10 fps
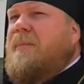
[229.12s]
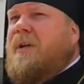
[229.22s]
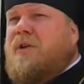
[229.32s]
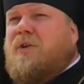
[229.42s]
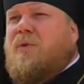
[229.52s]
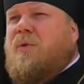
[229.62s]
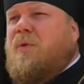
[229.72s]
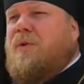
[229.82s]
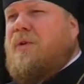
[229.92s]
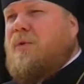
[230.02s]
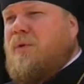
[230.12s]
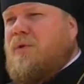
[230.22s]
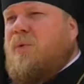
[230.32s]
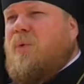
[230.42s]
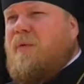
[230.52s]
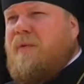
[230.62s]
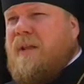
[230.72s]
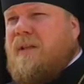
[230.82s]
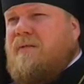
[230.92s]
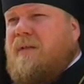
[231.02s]
Більш того, никто з
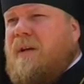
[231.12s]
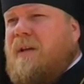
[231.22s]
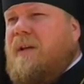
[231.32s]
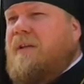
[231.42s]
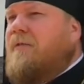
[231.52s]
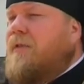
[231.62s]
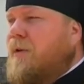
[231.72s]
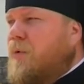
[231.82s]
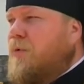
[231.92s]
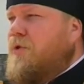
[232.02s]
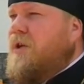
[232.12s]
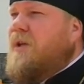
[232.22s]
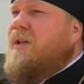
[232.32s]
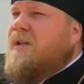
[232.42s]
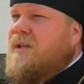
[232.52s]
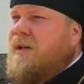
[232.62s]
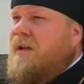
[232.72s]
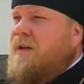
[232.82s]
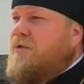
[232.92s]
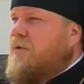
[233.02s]
духовенства и верующих не знали,